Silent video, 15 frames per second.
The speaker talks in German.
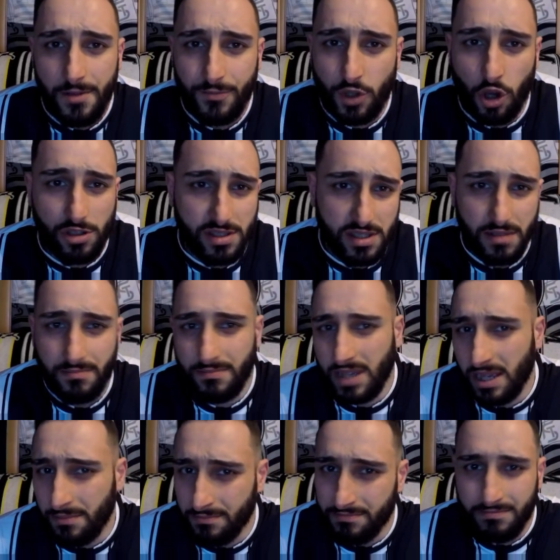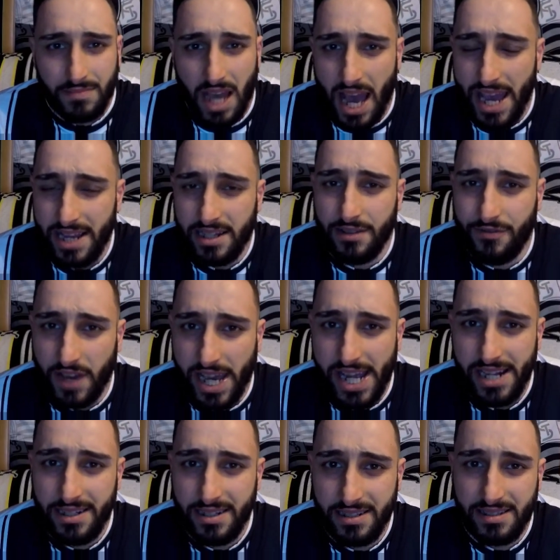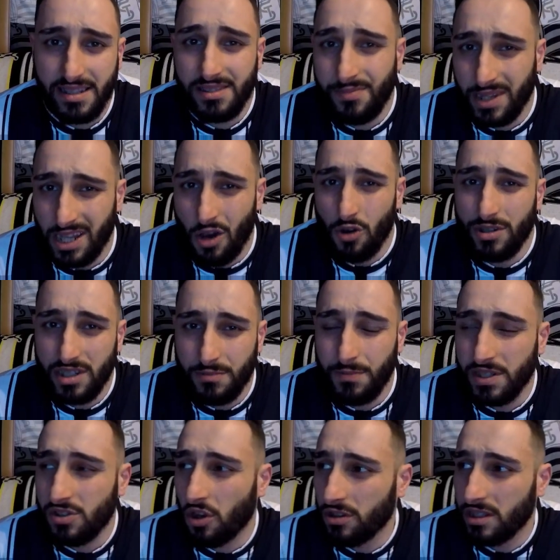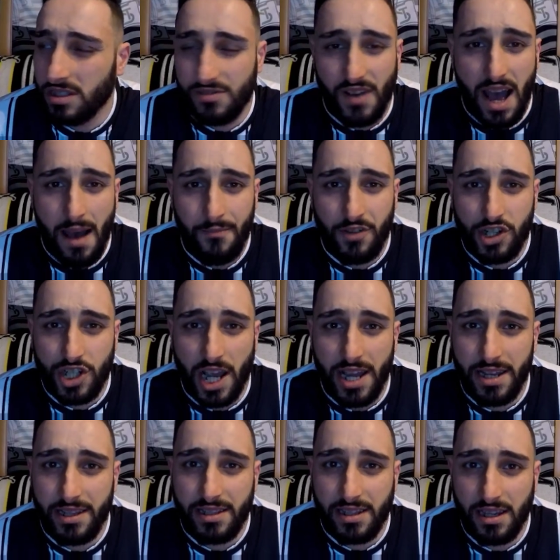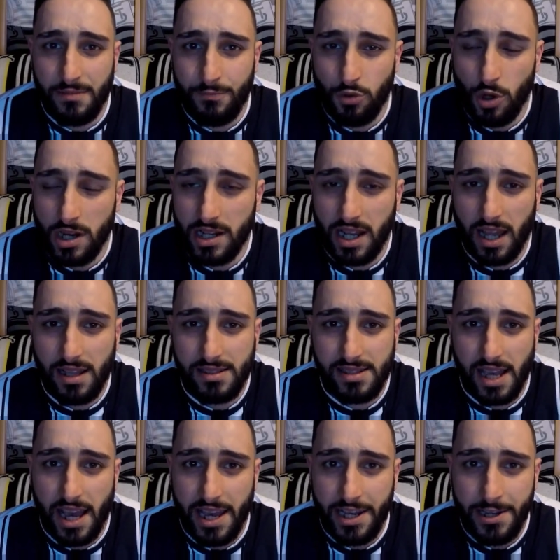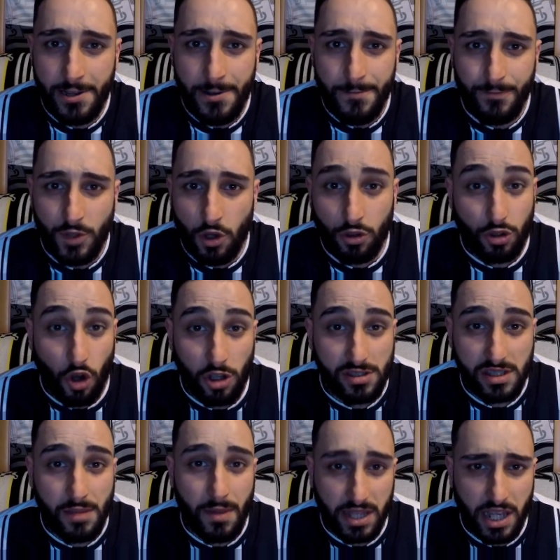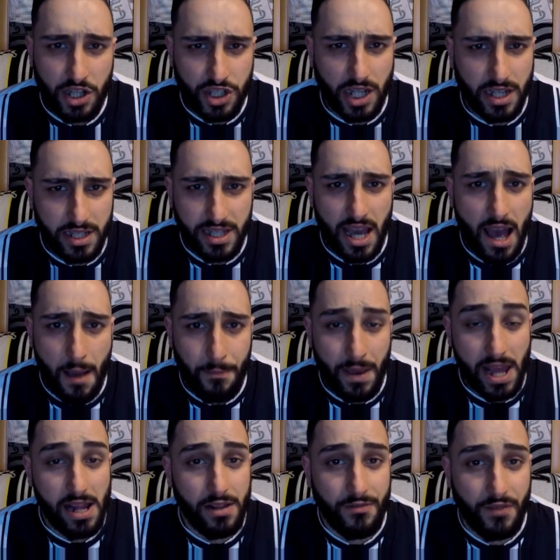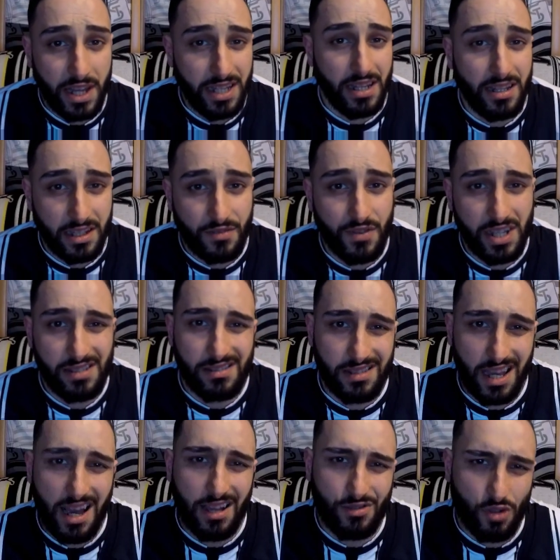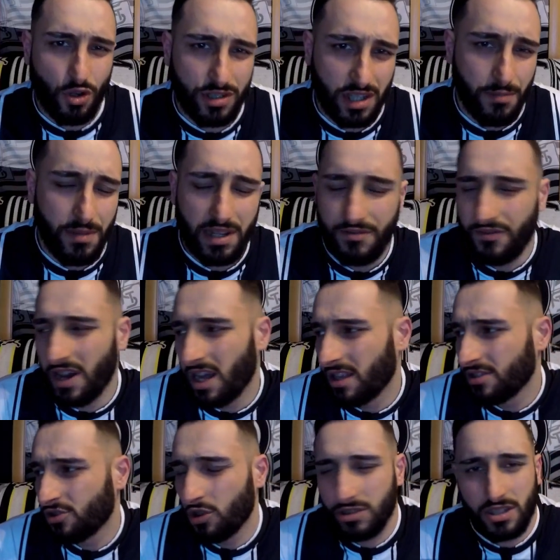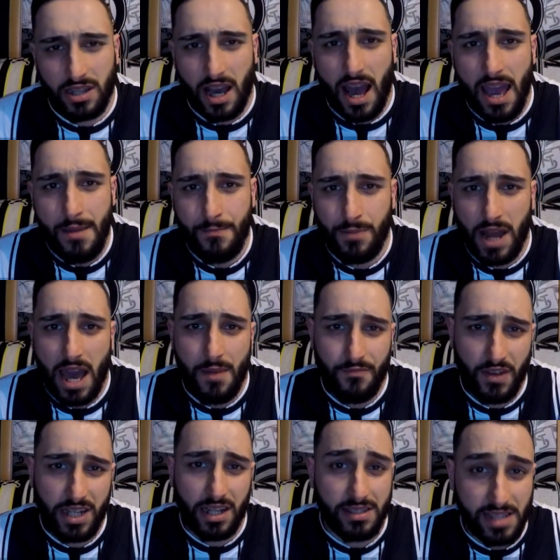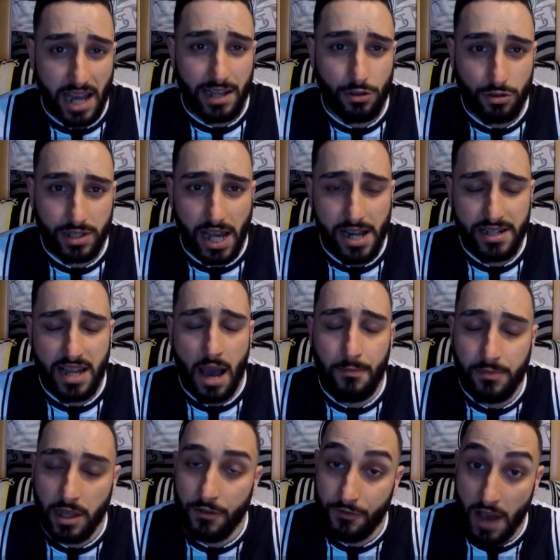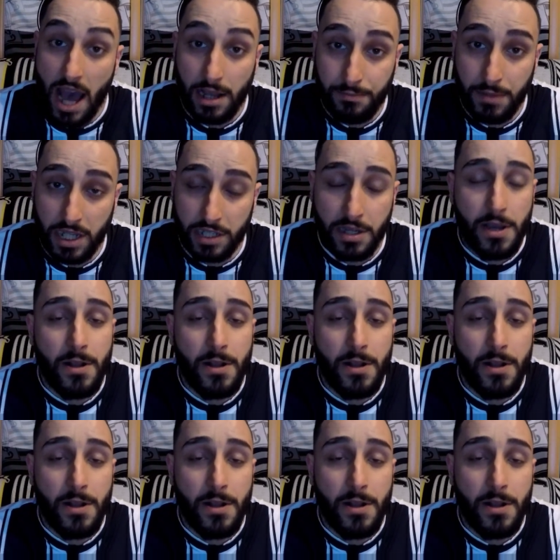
Trotzdem eben eigene Verhältnisse. Es wird auch nicht besonders warm wahrscheinlich äh, im Burgenland sein. Und trotzdem an der Stelle der Appell, wenn ihr nicht wisst, ja, sollt ihr mitfahren, sollt ihr daheim bleiben, wenn ihr Zeit Zeit und Geld habt, fahrt mit.